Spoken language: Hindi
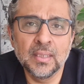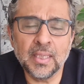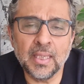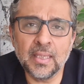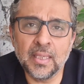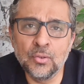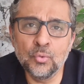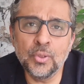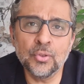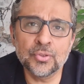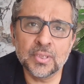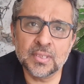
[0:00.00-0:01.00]
कि एक हिंदू
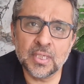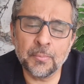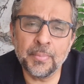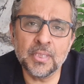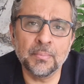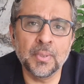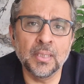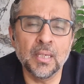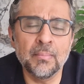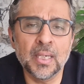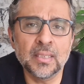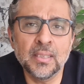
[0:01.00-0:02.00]
ने उसके सर पे जब
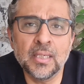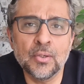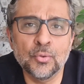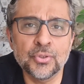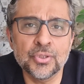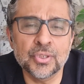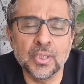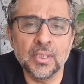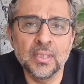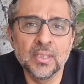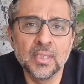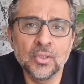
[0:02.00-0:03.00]
डंडा मारने की कोशिश
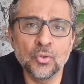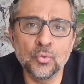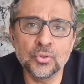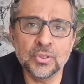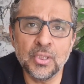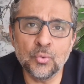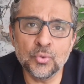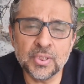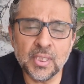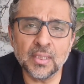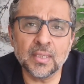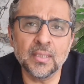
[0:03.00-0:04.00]
की तो उसने
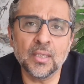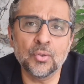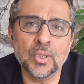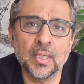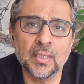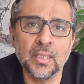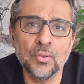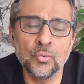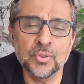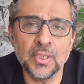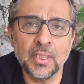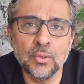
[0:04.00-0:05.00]
उसी का डंडा उठा के
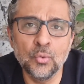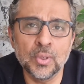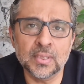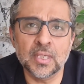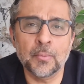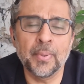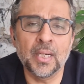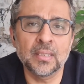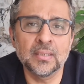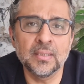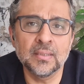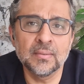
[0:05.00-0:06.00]
उसी हिंदू का सर
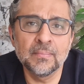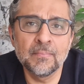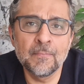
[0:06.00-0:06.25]
फाड़ दिया